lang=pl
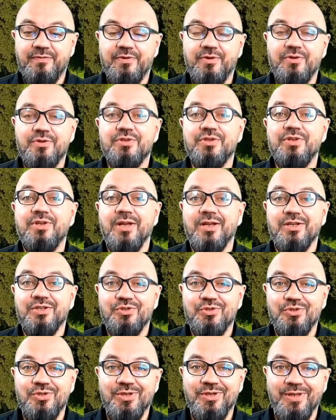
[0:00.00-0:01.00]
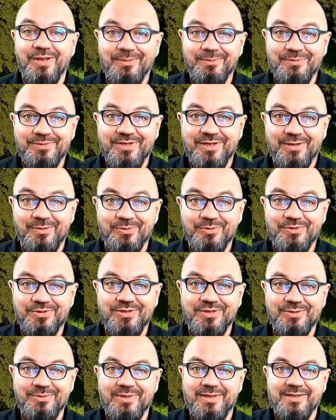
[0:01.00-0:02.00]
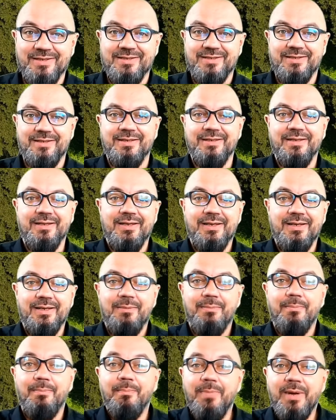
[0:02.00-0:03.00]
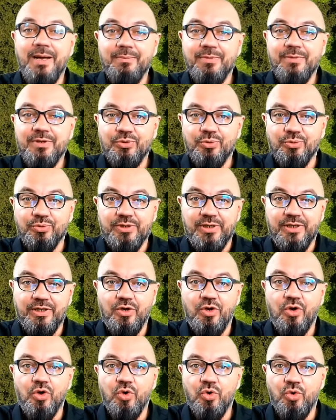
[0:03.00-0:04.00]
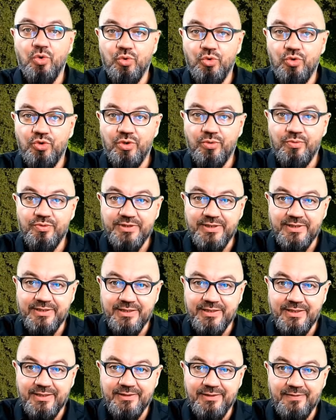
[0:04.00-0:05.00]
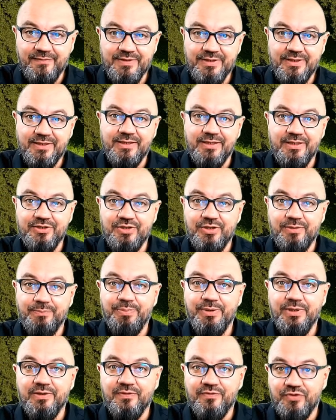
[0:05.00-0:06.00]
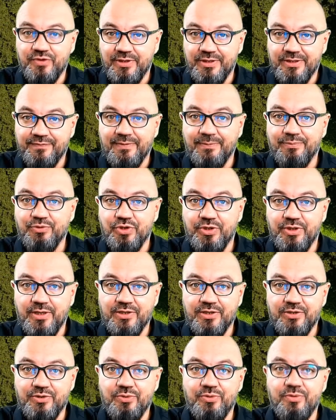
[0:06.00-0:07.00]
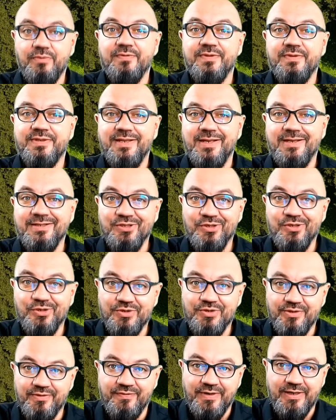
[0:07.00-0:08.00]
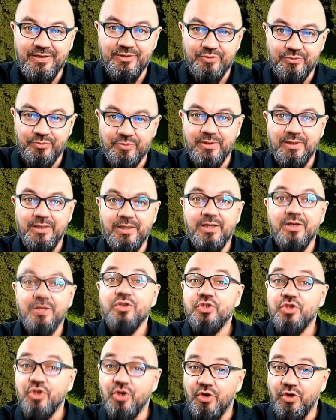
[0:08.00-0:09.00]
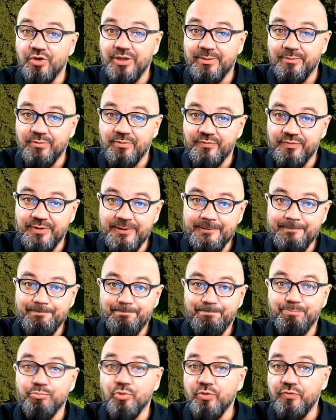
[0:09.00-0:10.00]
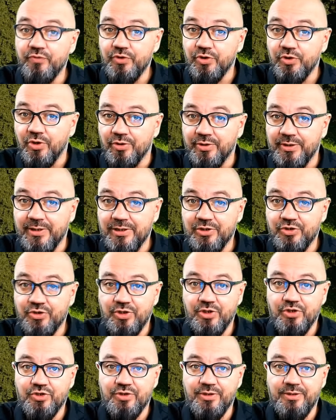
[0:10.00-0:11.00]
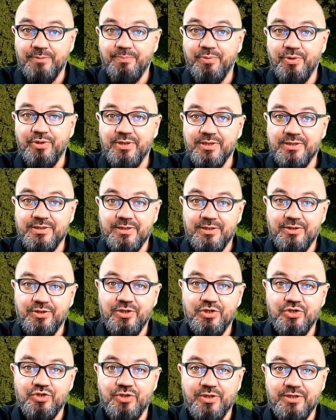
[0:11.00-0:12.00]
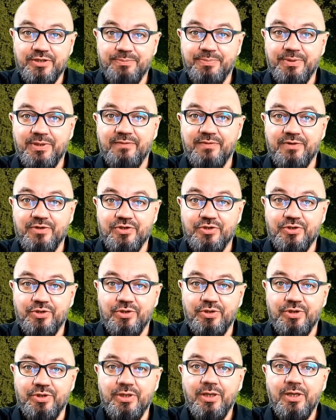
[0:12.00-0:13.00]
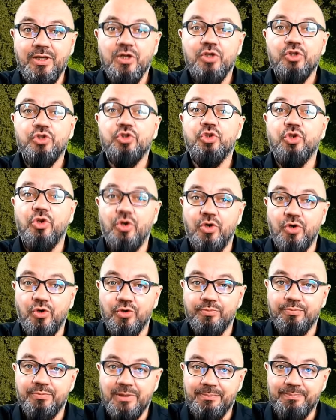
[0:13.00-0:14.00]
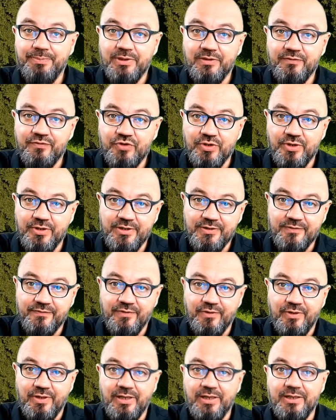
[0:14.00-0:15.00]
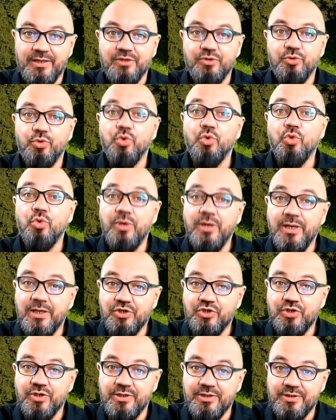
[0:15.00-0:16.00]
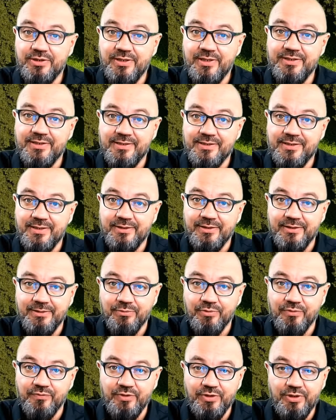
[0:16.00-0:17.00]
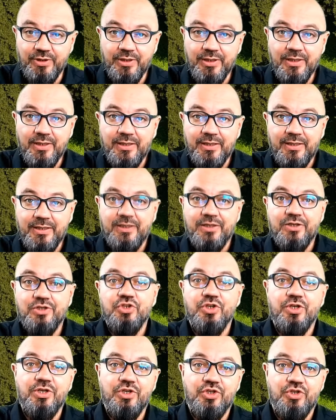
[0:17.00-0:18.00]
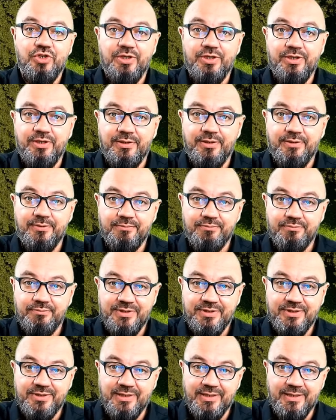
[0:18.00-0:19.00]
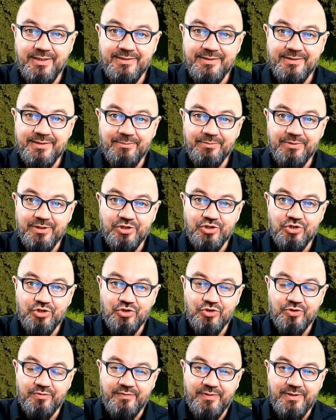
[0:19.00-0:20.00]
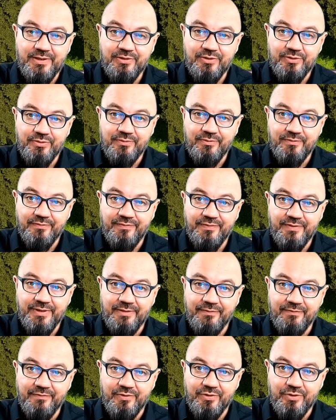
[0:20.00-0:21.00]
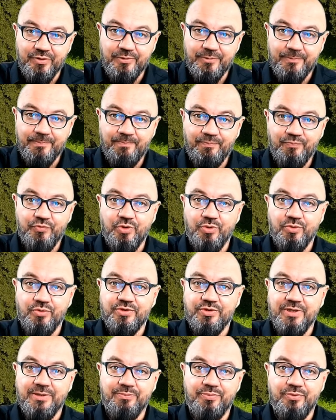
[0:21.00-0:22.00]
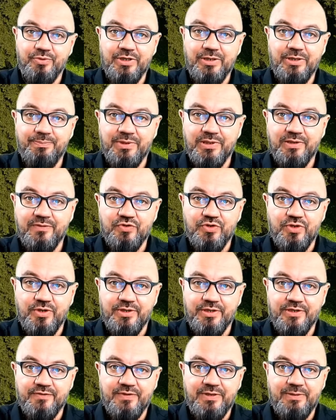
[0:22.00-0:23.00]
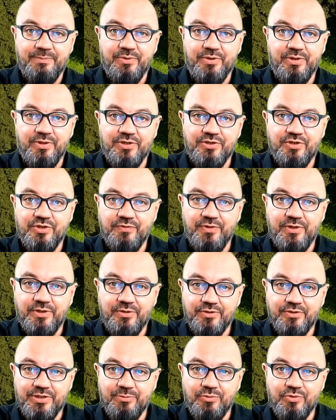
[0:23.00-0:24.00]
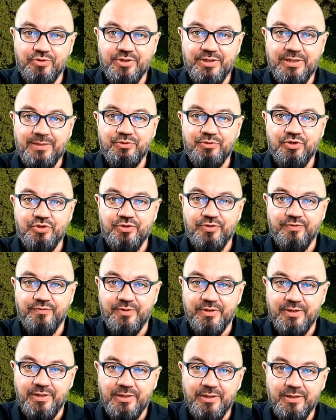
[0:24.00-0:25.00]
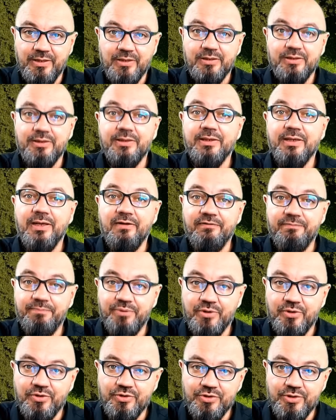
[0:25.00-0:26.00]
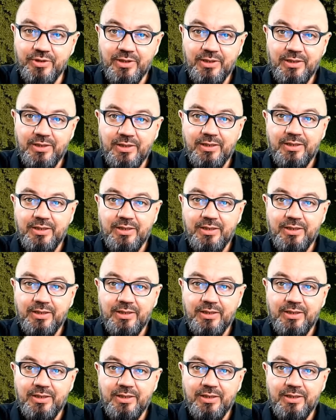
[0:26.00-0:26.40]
rozjaśni nam całą sytuację. Mamy tutaj ogólną zasadę w zakresie pierwszeństwa przejazdu w zastosowaniu. Co ona mówi? Mówi ona, że jeżeli pojazd nadjeżdża z prawej strony, to on ma pierwszeństwo, ale druga część tej zasady mówi, że jeżeli skręcam na skrzyżowaniu w lewo, to ustępuję pierwszeństwa pojazdowi jadącemu z naprzeciwka na wprost